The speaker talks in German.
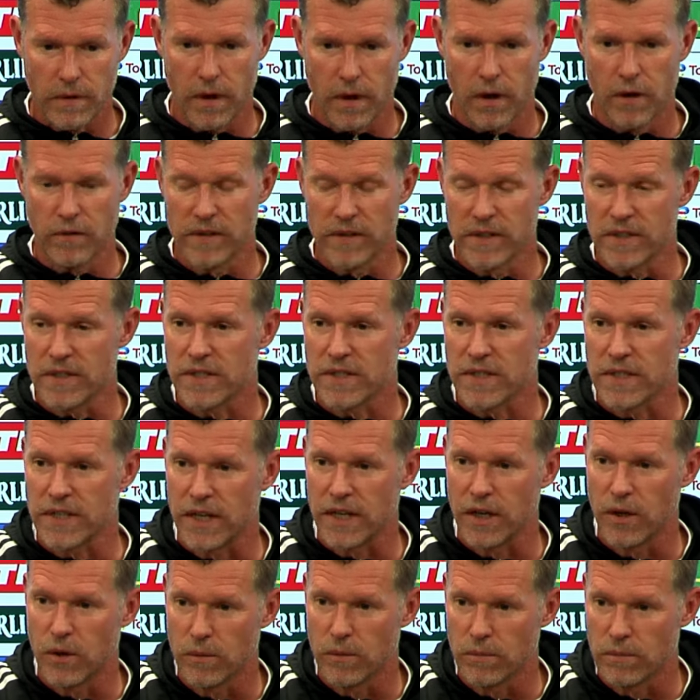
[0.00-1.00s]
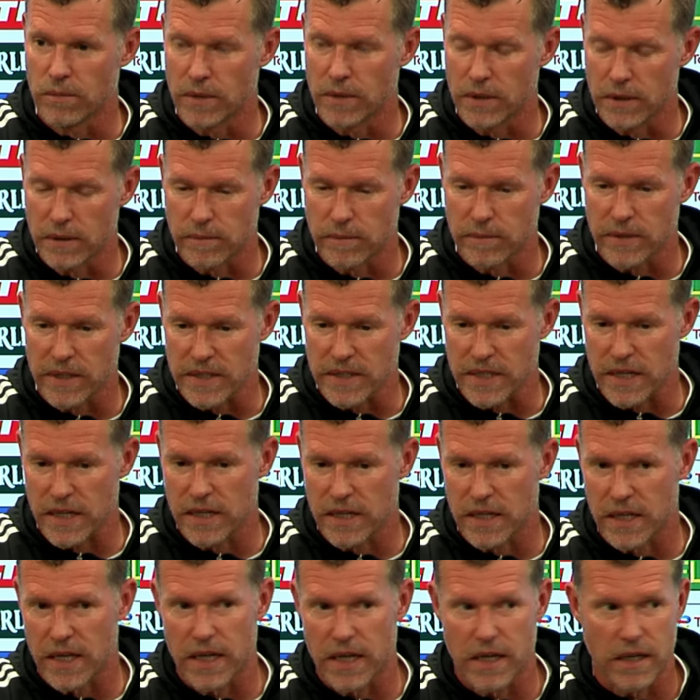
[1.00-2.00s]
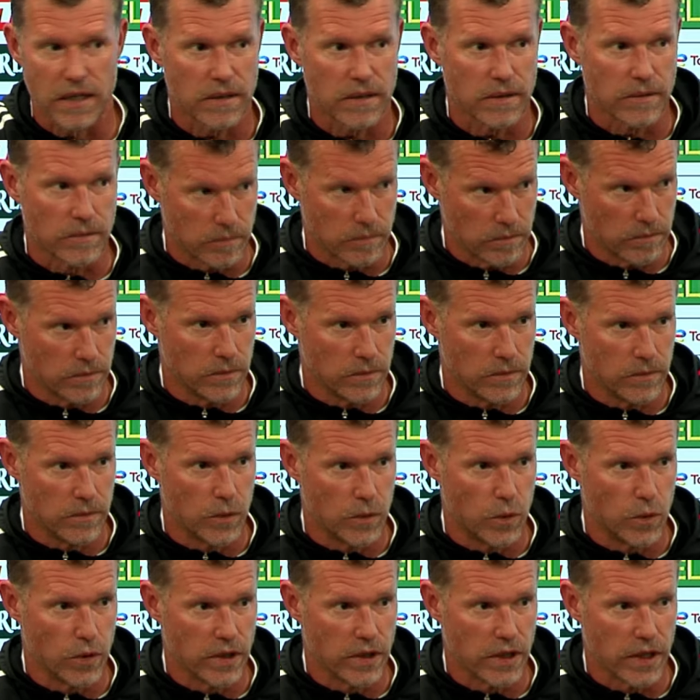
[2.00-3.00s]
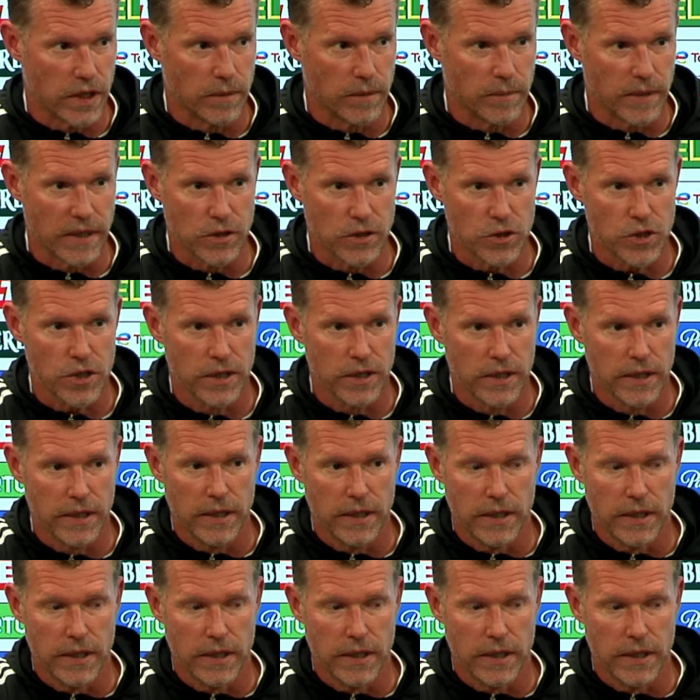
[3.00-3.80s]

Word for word: auch wenn Sie es nicht glauben, äh, tatsächlich eher ruhigerer Mensch.